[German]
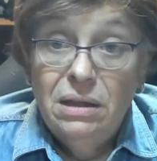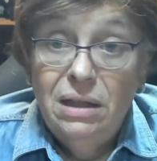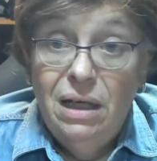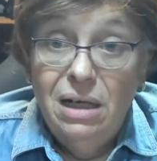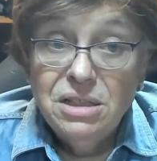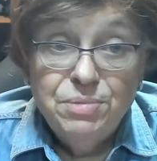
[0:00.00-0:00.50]

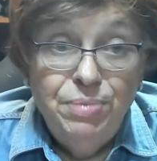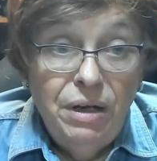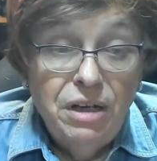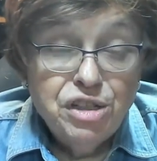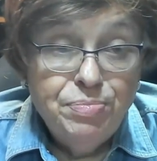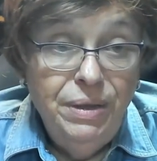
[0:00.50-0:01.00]
Als
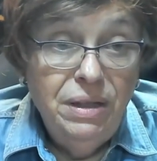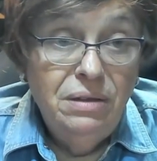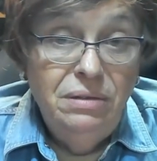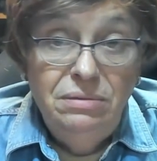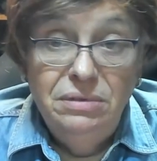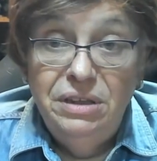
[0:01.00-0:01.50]

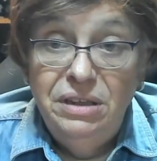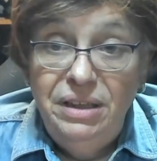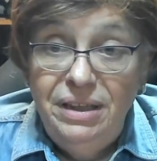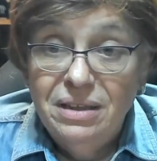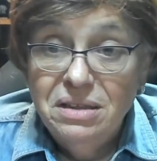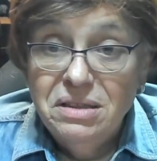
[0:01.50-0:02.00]
Beispiel in
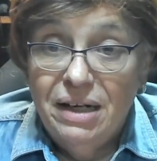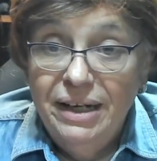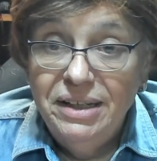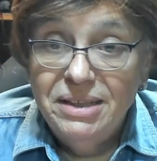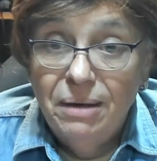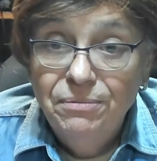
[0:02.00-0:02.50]

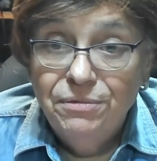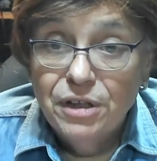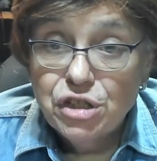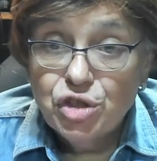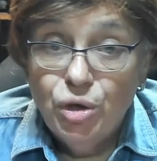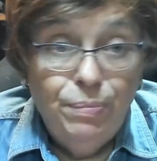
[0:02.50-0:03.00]
irgendein
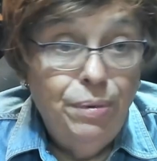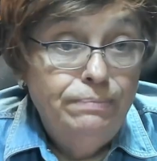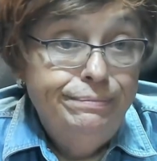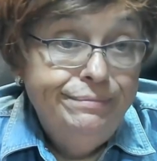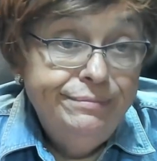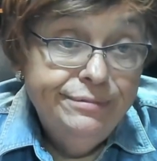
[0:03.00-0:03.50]
Dampfershop,
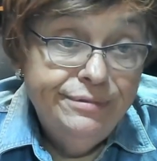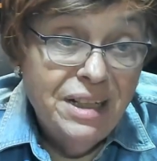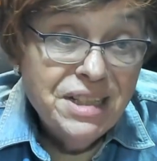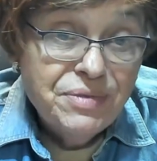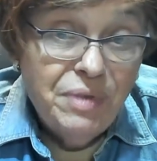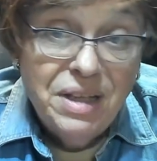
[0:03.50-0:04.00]

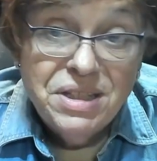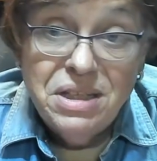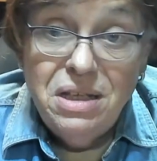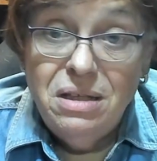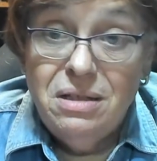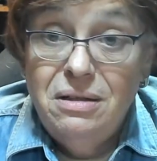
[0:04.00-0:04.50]
was weiß
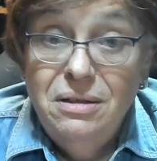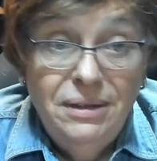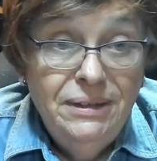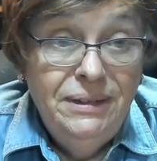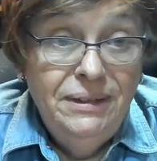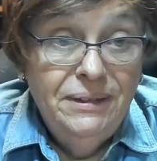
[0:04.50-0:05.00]
ich,
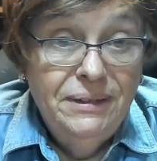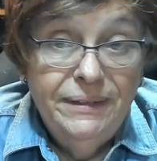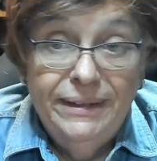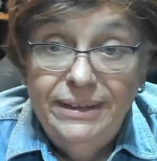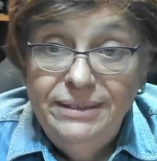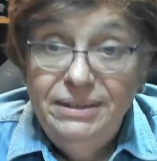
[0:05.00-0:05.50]

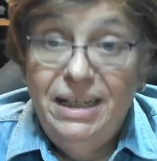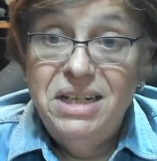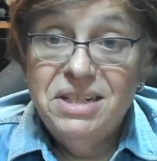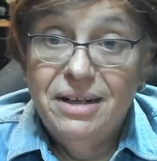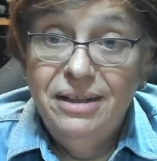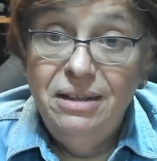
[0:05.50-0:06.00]
ja,
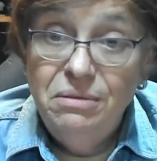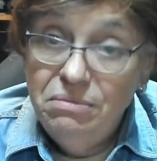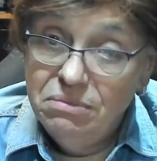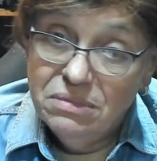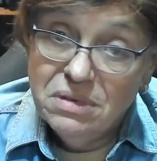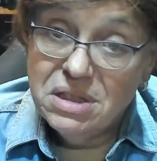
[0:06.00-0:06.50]
geht dahin,
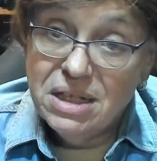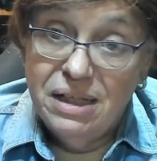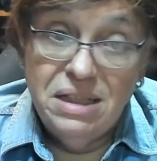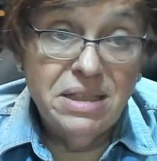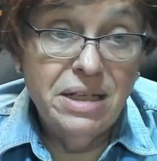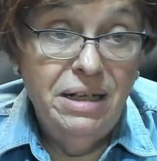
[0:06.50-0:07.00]

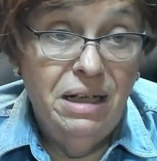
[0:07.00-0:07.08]
zeigt seinen